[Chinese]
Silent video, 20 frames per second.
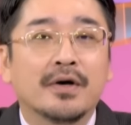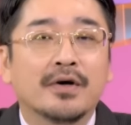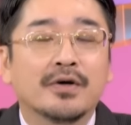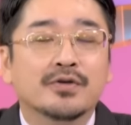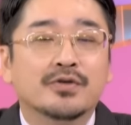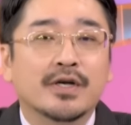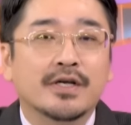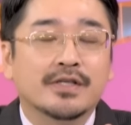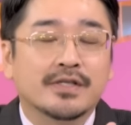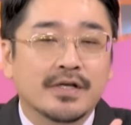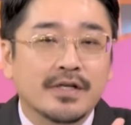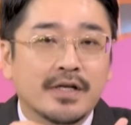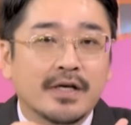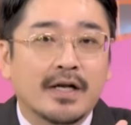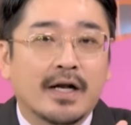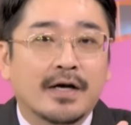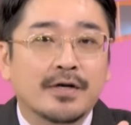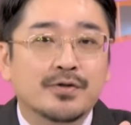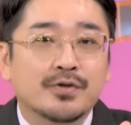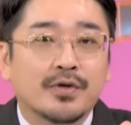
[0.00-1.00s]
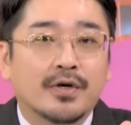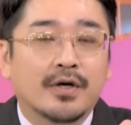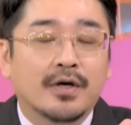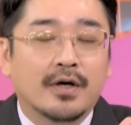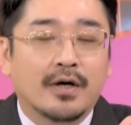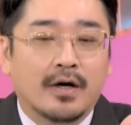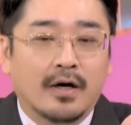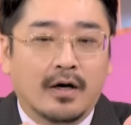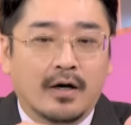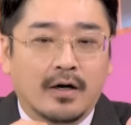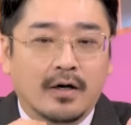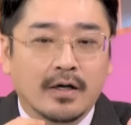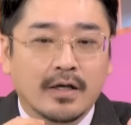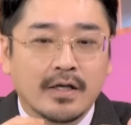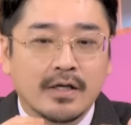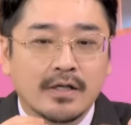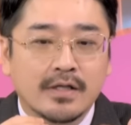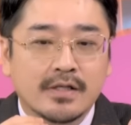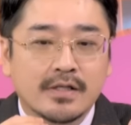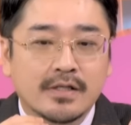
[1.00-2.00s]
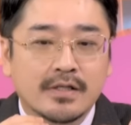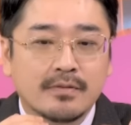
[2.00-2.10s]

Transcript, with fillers: 所以整体来说啊，以